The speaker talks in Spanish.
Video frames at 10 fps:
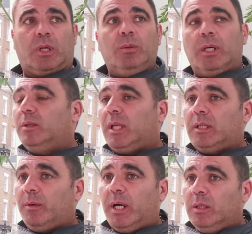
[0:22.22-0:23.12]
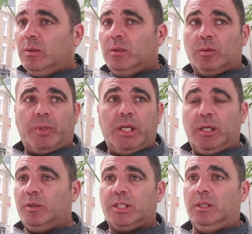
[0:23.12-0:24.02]
Y bueno, estás trabajando en otro país
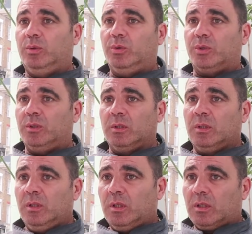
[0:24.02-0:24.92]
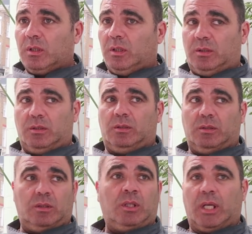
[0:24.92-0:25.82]
que no es el tuyo.
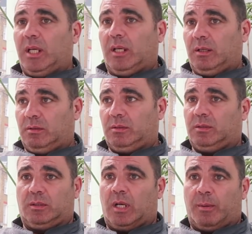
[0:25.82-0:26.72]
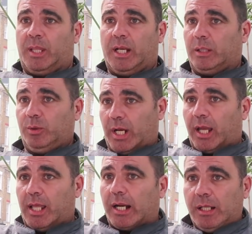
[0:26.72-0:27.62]
Y querés que, que la bandera tuya
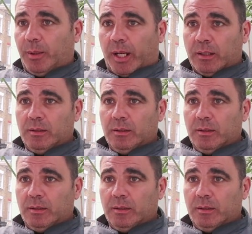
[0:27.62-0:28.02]
quede arriba.